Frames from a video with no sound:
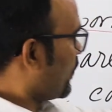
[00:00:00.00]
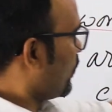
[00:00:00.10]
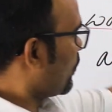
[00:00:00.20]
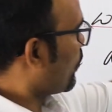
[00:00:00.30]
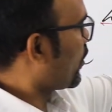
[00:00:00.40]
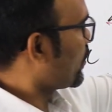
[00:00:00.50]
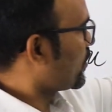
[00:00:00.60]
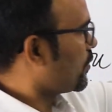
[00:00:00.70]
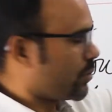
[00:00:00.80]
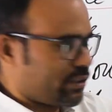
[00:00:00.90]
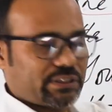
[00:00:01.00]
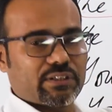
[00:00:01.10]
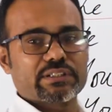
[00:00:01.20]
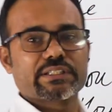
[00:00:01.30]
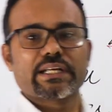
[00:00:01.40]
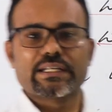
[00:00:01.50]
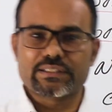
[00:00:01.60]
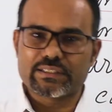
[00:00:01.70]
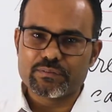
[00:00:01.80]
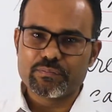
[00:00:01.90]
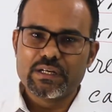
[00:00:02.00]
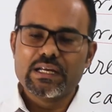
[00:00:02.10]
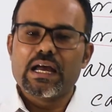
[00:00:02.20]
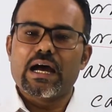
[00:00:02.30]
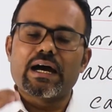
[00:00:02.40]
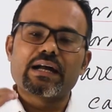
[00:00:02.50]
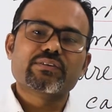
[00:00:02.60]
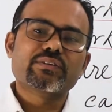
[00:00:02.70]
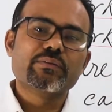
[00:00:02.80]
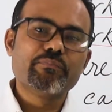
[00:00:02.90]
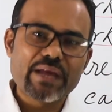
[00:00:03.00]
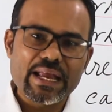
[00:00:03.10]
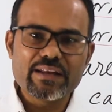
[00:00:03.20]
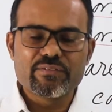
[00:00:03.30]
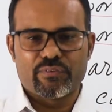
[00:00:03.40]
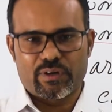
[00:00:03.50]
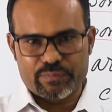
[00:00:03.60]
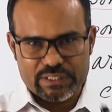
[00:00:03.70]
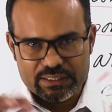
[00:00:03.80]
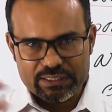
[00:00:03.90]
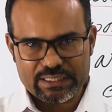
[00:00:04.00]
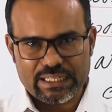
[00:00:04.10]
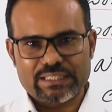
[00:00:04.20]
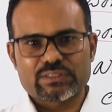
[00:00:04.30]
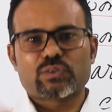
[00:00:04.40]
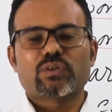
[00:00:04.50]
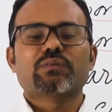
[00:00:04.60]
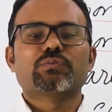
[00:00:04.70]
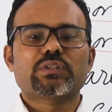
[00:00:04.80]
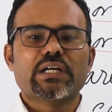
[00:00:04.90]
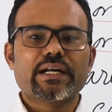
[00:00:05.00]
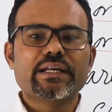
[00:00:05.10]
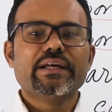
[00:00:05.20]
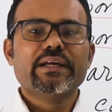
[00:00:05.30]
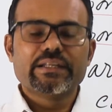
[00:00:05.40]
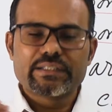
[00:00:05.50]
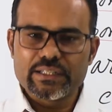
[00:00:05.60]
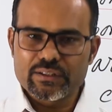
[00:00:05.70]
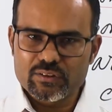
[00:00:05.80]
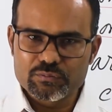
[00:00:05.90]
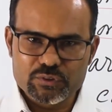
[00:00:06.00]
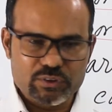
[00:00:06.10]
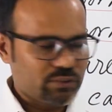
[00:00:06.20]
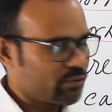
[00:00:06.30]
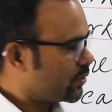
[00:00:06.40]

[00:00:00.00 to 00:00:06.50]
এগুলোর পরে যদি বসে তাহলে সেটা অ্যাজেক্টিভ আর যদি মেইন ভার্ব যেটা দিয়ে কাজ করা বুঝায় সেরকম যদি কোনো